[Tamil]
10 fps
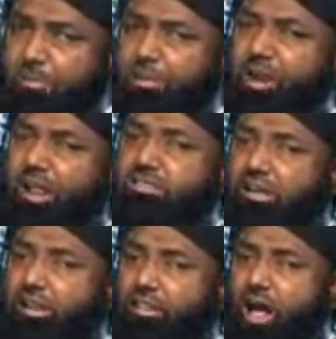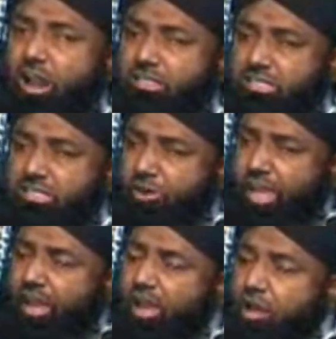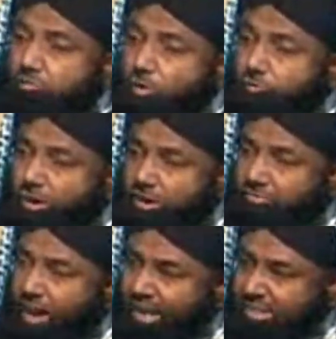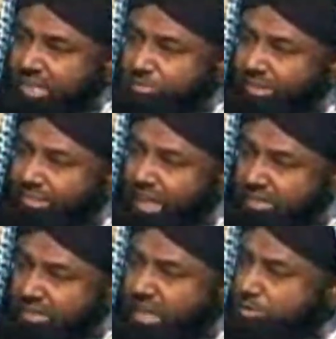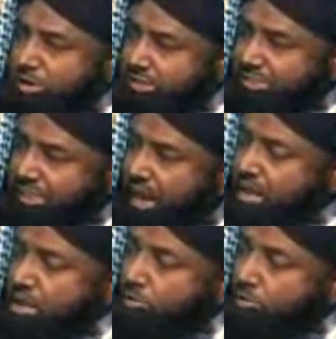எம்பெருமானா சல்லா அலிஸ்லாம் ஒவ்வொரு வார்த்தைக்கும் அல்லாஹ் அங்கீகாரம் கொடுத்து விட்டான்